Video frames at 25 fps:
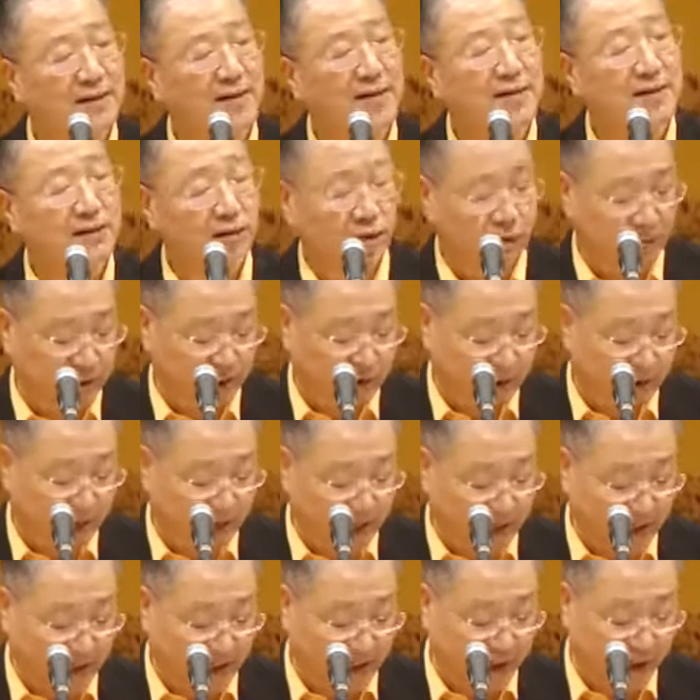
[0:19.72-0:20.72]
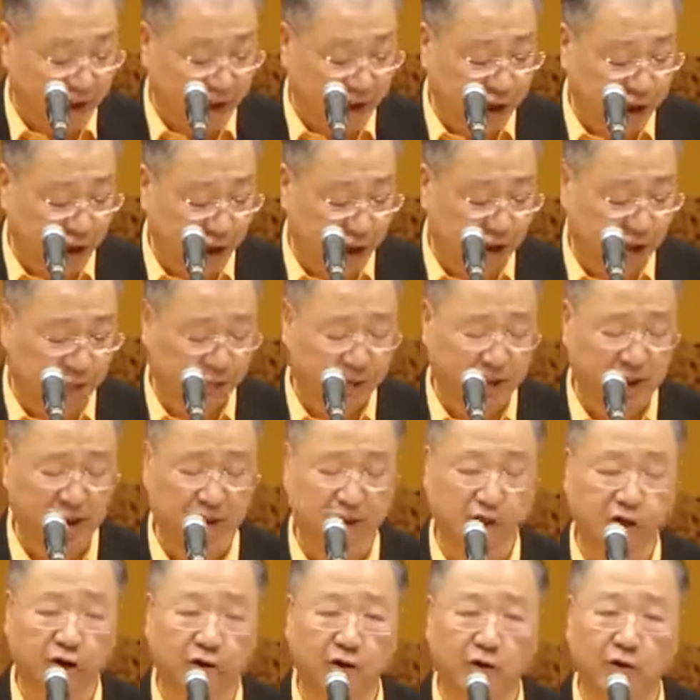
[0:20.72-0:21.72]
有几个年轻的比
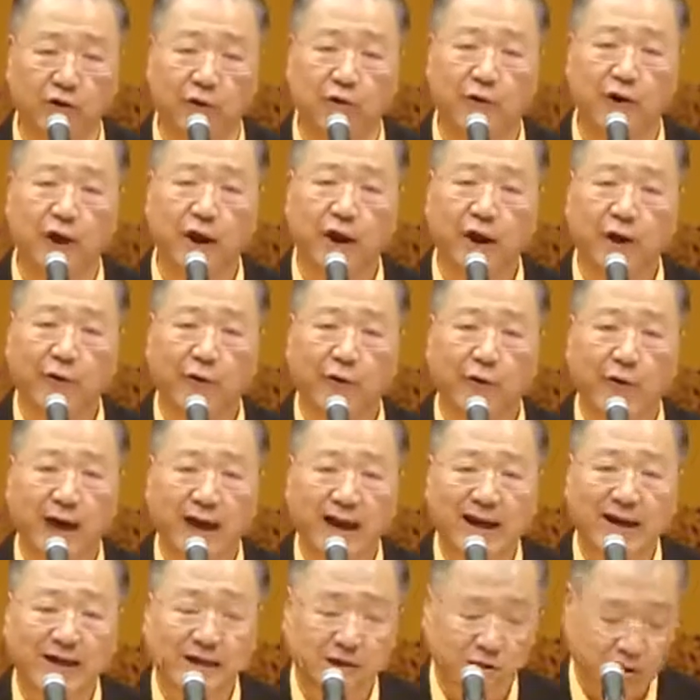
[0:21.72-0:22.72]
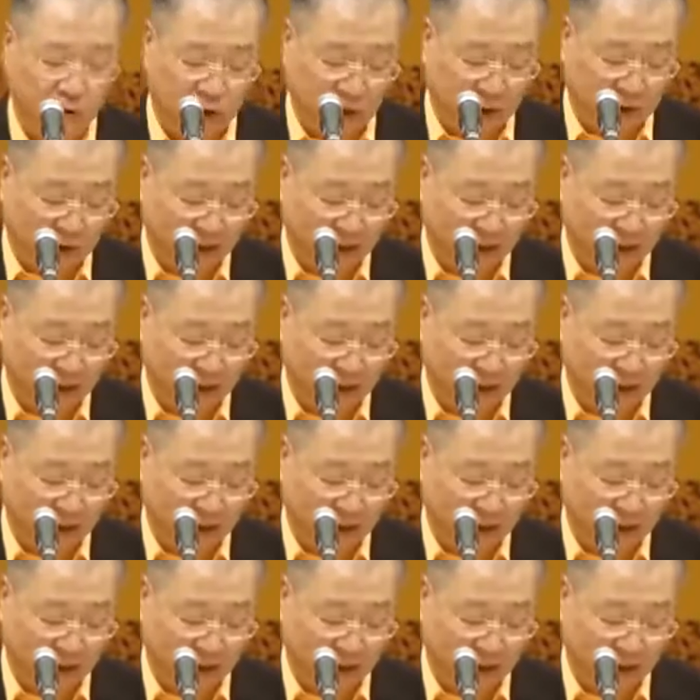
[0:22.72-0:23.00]
丘围坐